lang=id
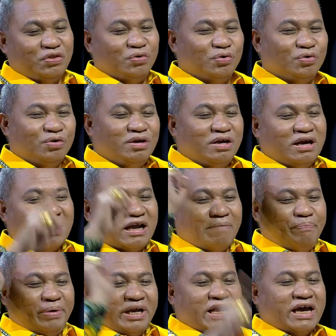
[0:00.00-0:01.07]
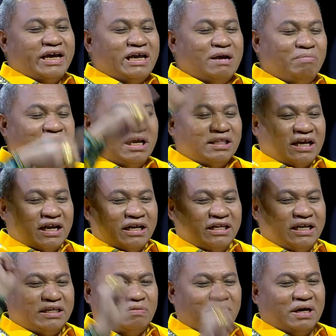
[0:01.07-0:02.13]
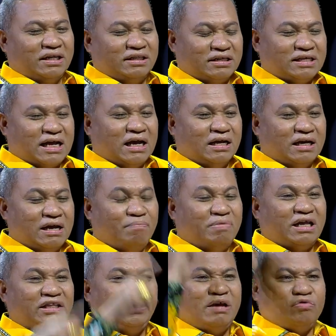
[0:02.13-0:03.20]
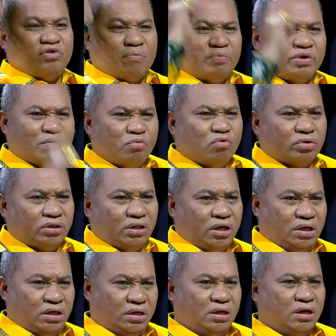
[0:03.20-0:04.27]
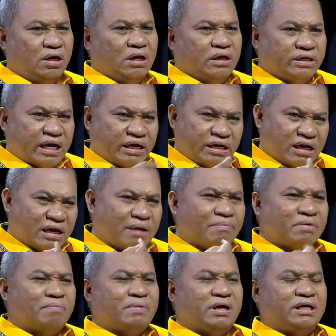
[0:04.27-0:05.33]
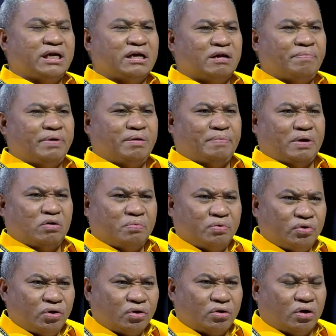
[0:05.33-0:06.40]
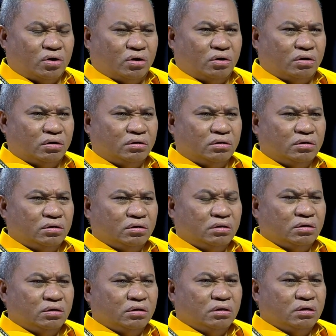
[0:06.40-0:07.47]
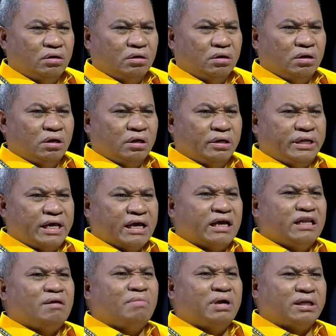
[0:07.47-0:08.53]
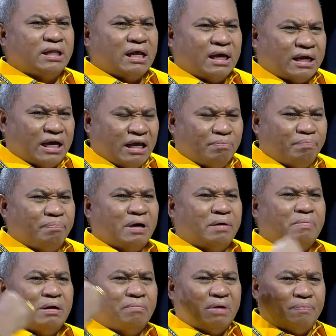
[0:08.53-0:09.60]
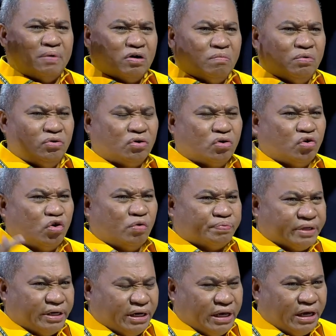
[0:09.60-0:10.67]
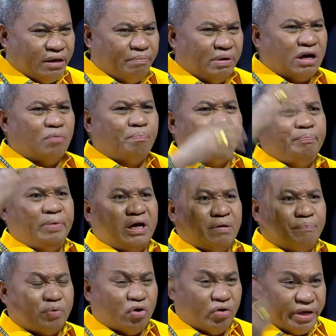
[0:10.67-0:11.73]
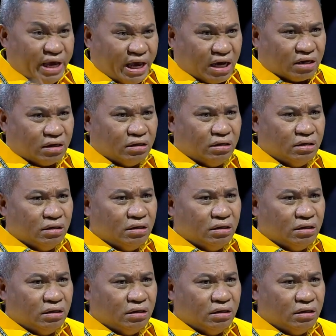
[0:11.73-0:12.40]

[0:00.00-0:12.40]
itu. KPK yang menyatakan dia sebagai tersangka, berarti dia sudah punya bukti. Jangan dia kembalikan kepada Pak Gubernur dong. Dia kan yang menyatakan, Bapak, Bapak Gubernur korupsi nih, mega, mega proyek